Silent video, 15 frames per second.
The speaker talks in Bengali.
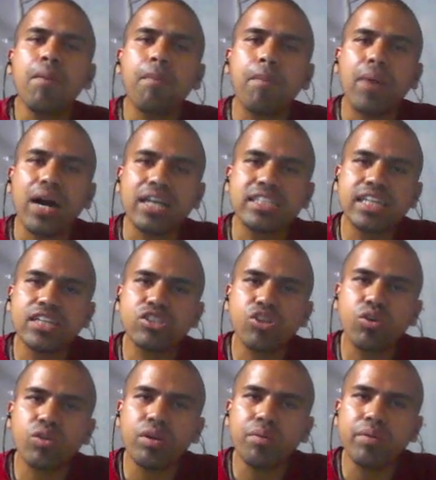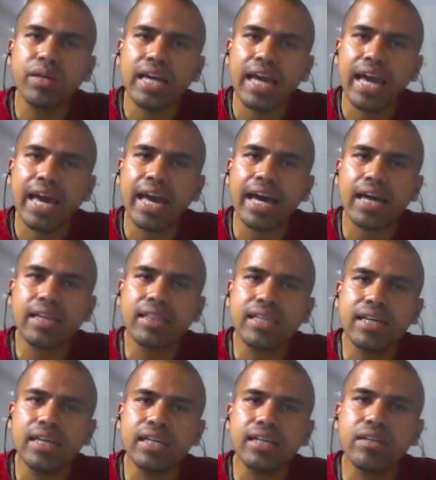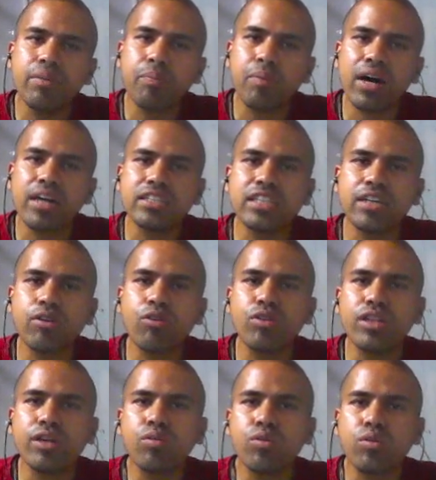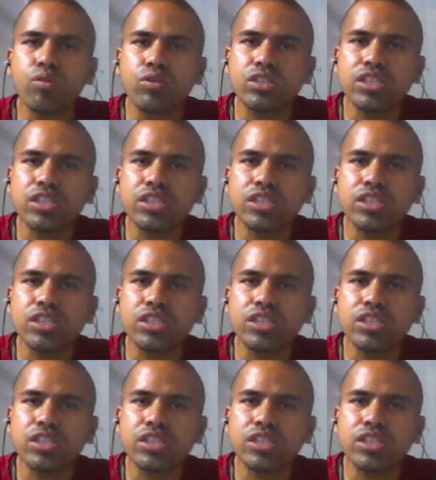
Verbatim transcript: পাঁচকে যখন আমি এক তিন পাঁচ এগুলো দিয়ে গুণ করছি